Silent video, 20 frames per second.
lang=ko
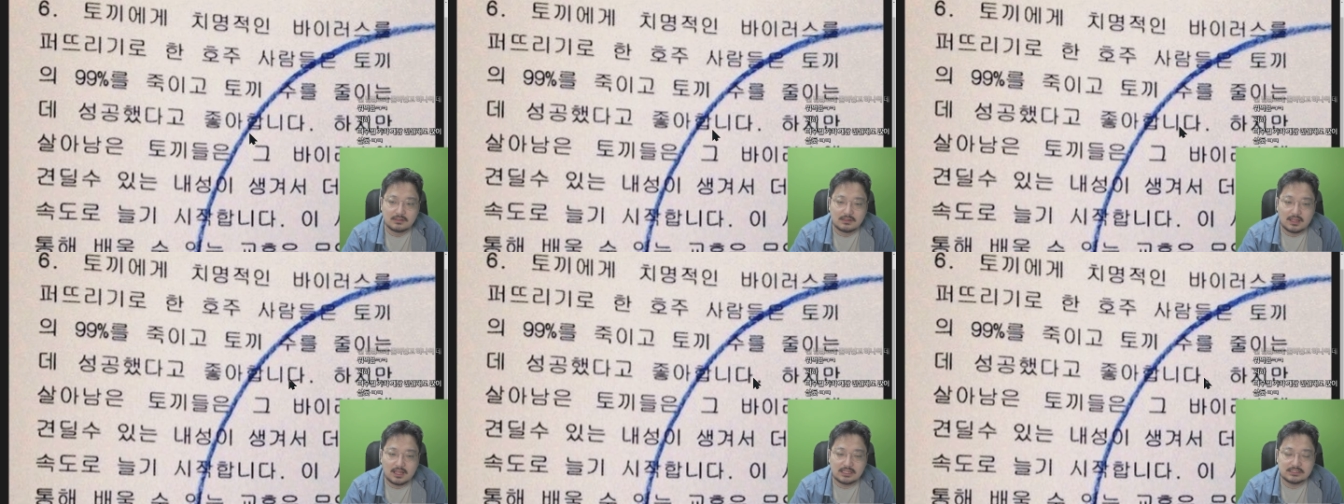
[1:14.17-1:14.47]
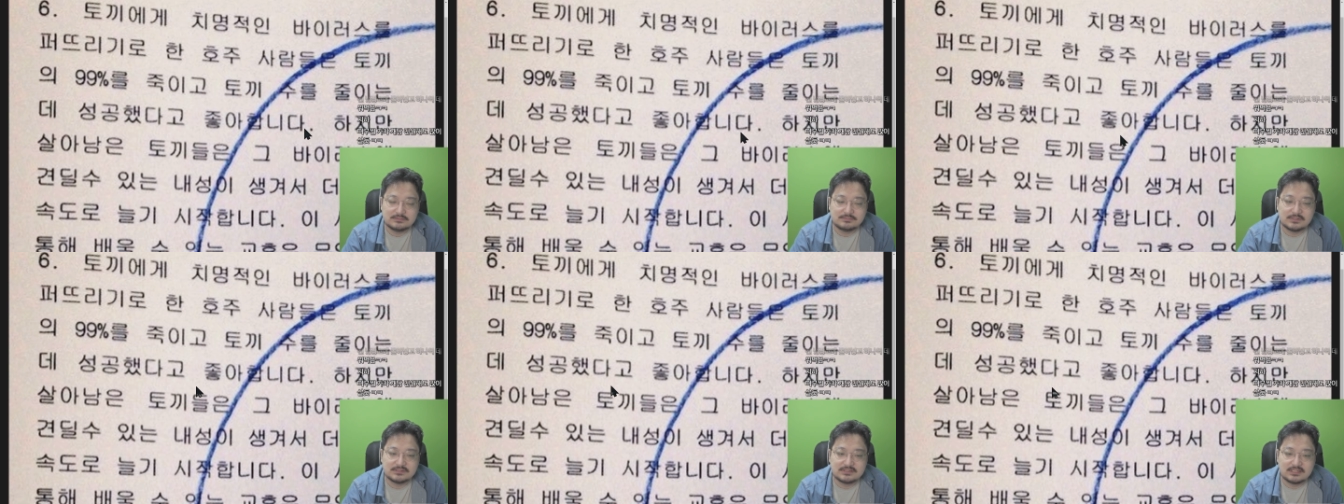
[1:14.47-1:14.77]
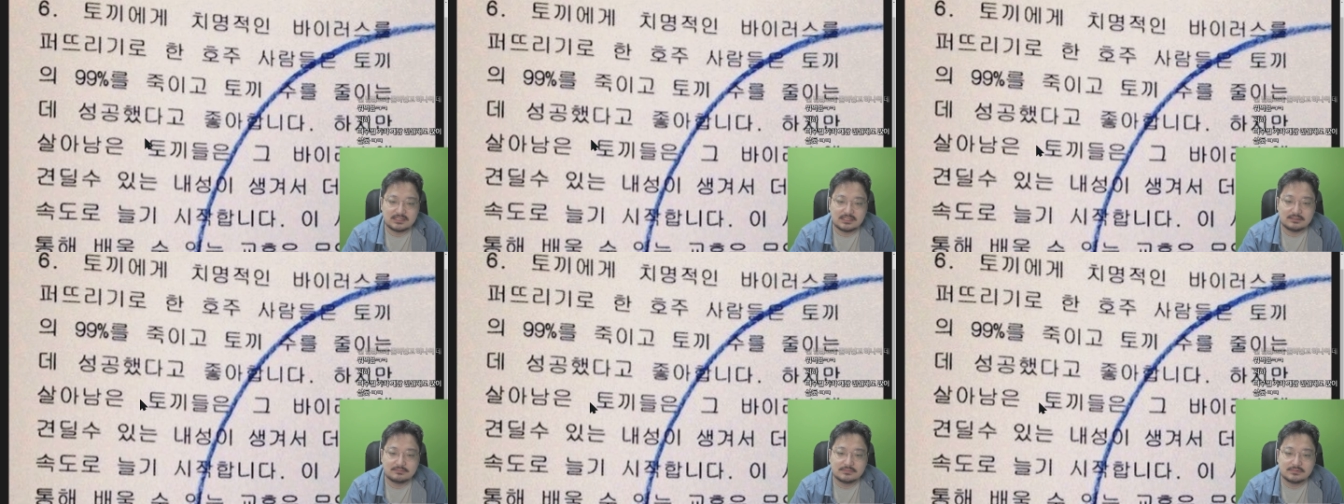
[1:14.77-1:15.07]
하지만
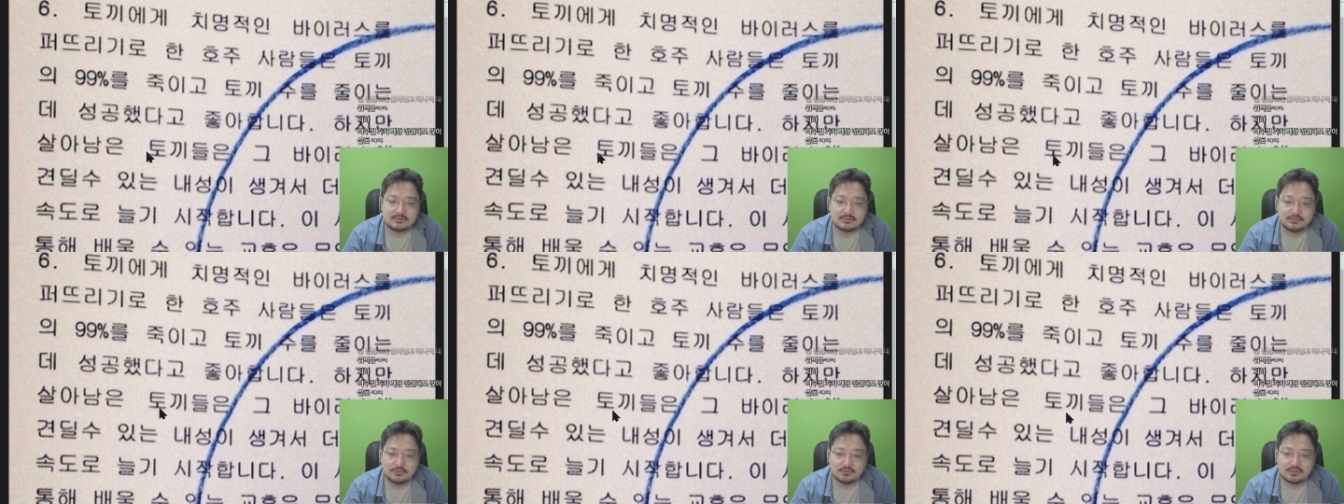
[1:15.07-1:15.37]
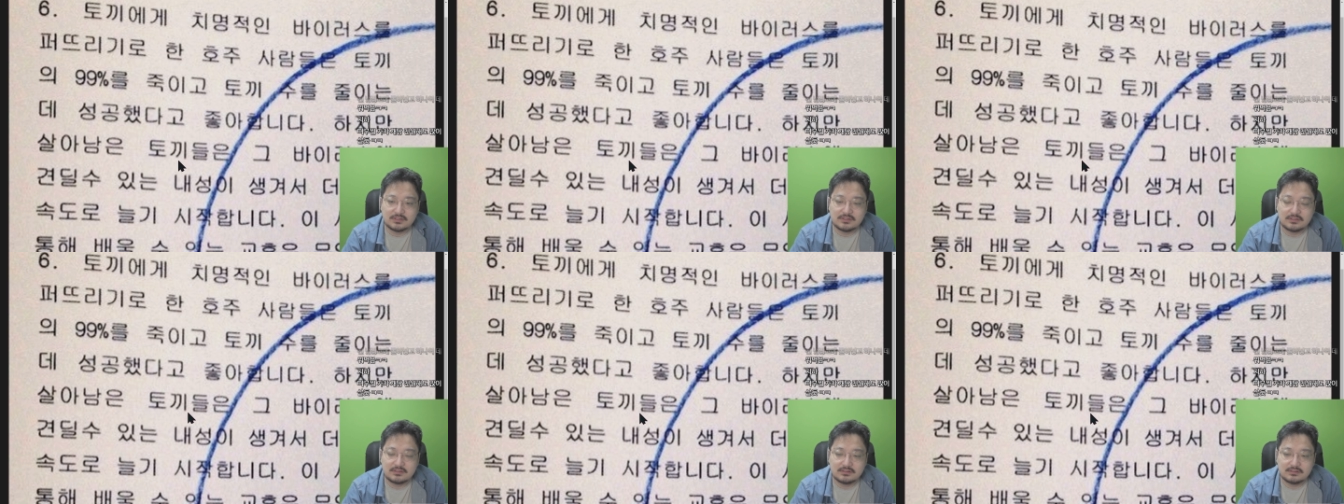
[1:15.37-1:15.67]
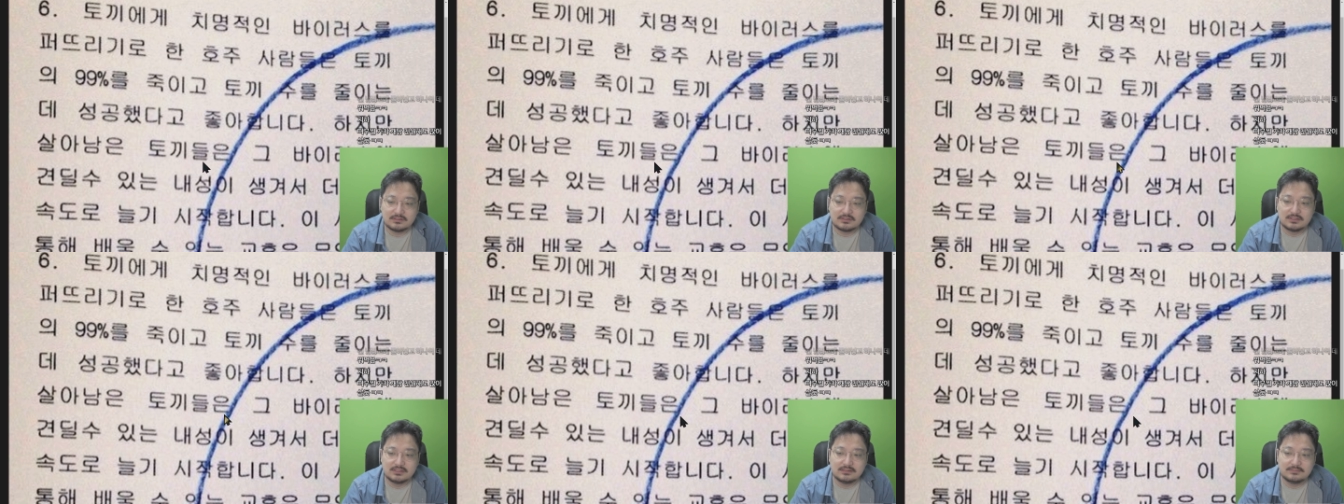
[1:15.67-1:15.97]
살아남은 그
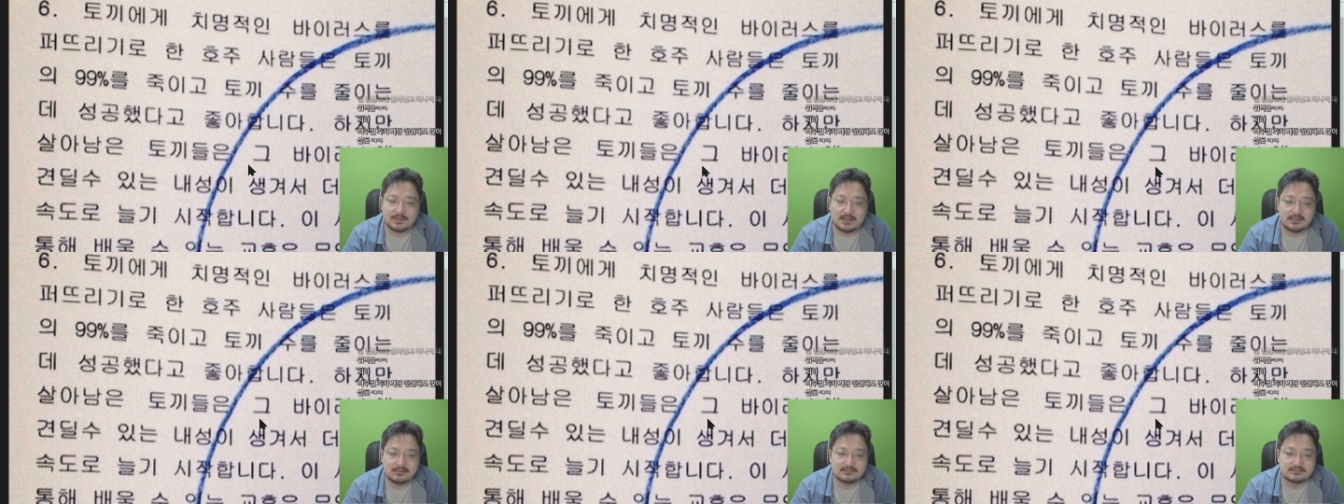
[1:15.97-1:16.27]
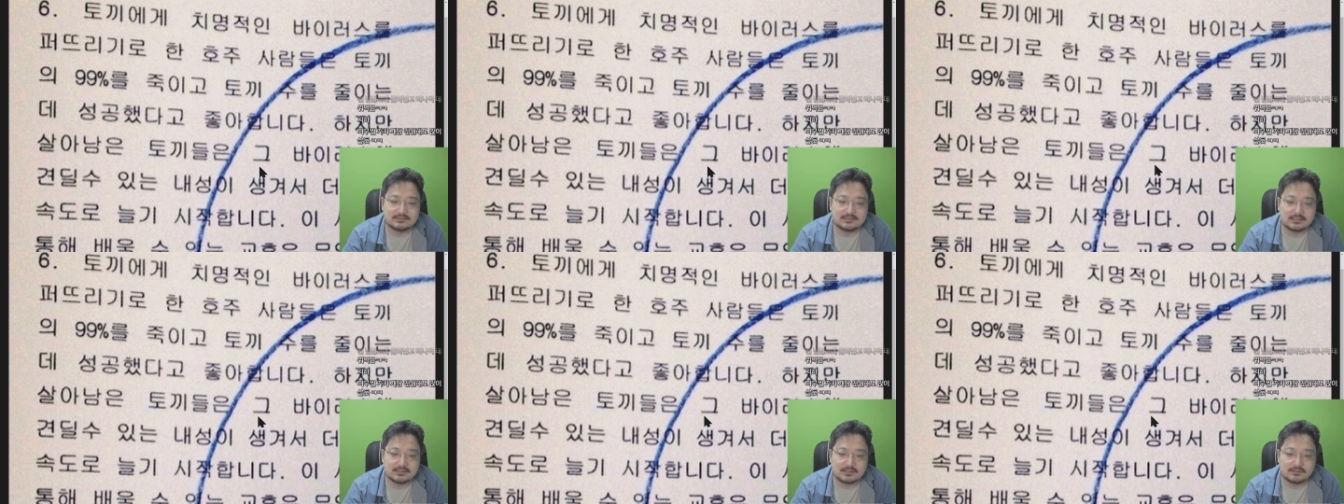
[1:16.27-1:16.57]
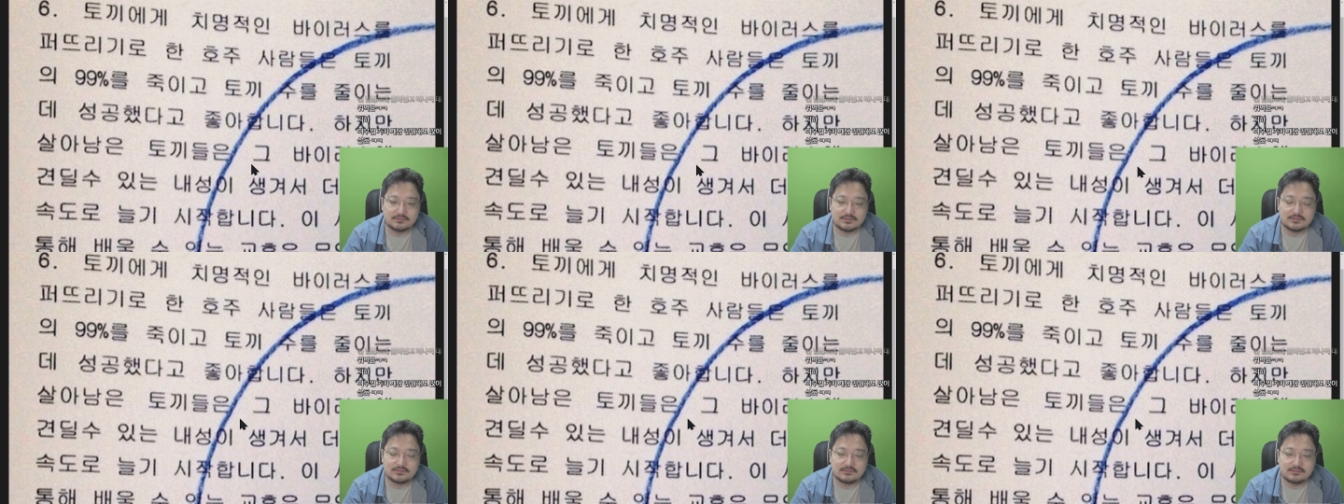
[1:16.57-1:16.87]
토끼들은 그 바이러스에
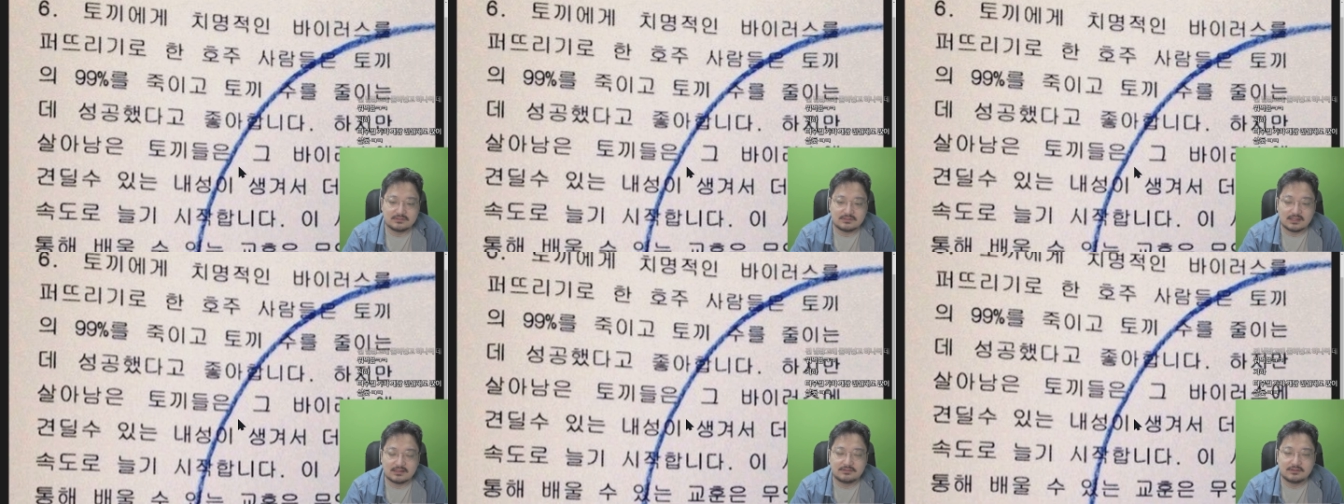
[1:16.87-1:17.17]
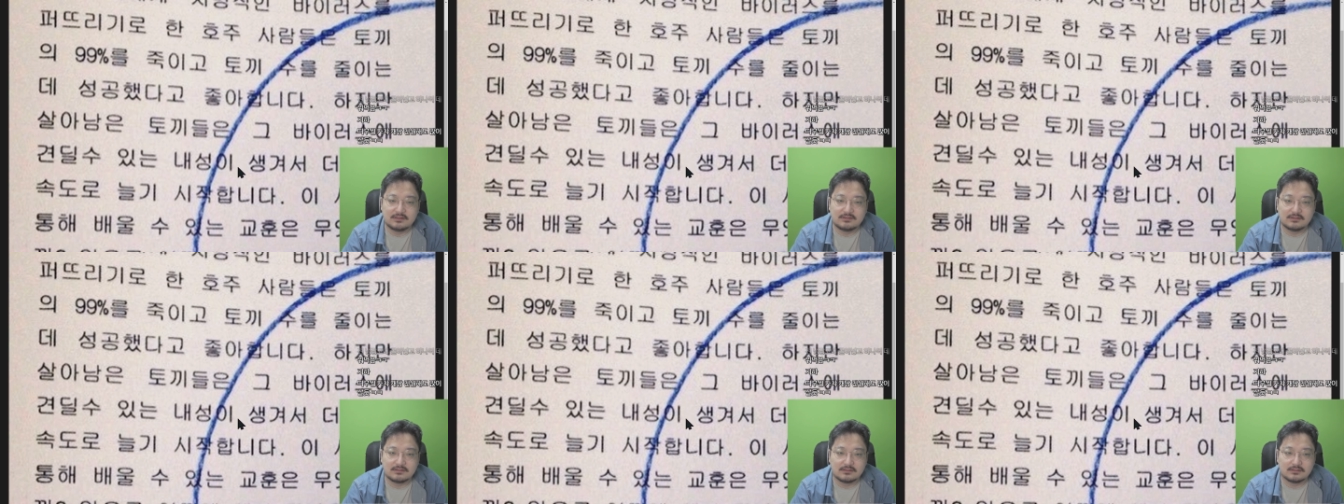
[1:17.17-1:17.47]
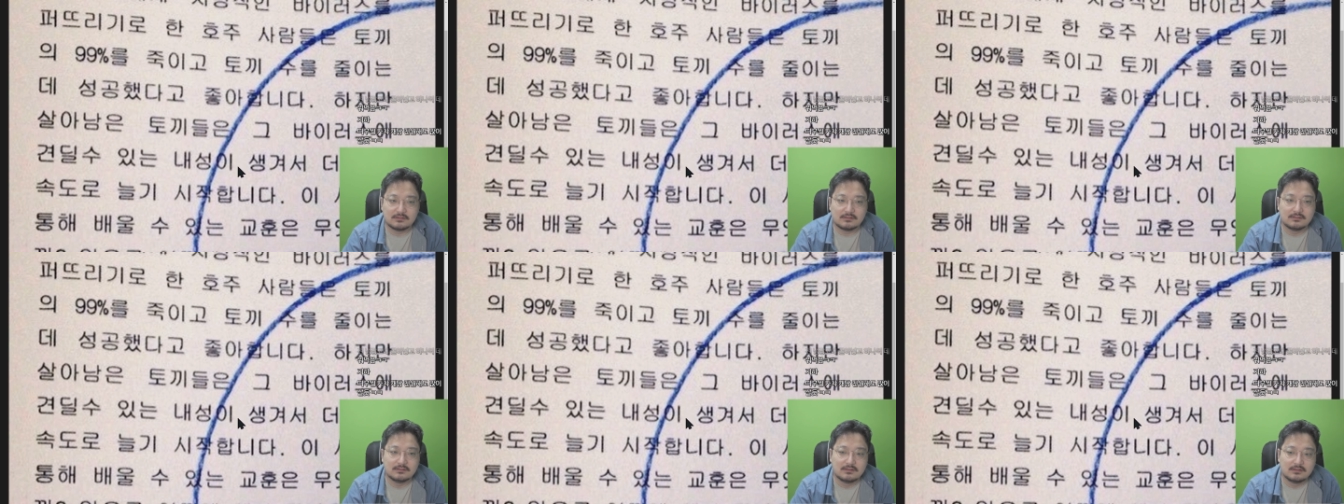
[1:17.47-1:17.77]
견딜 수 있는 내성이 생겨